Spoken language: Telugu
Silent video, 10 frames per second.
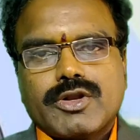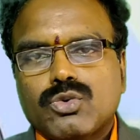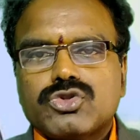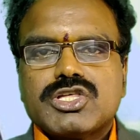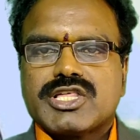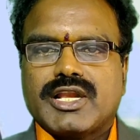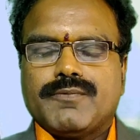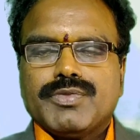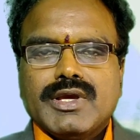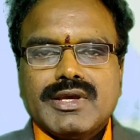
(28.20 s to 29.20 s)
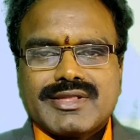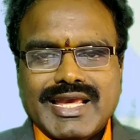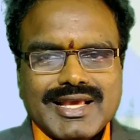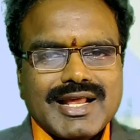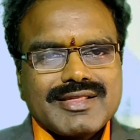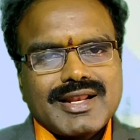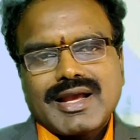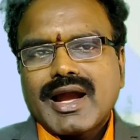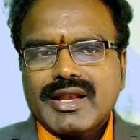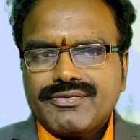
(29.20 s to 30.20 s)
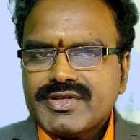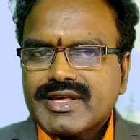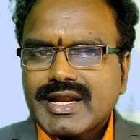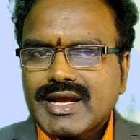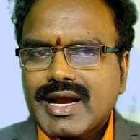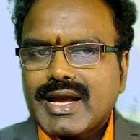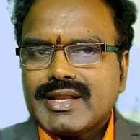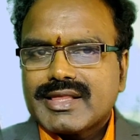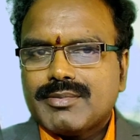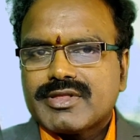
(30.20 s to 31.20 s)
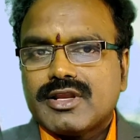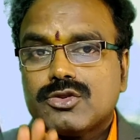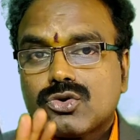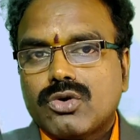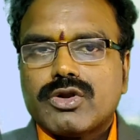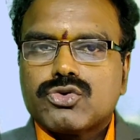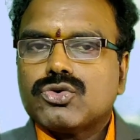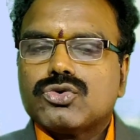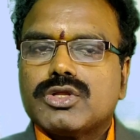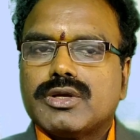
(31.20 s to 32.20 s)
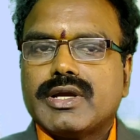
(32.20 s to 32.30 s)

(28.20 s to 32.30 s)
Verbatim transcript: పెద్దలు గుర్తించాలి సైకలాజికల్గా కానీ ఫిజికల్గా కానీ సమస్యలను ఎదుర్కోవాల్సి ఉంటుంది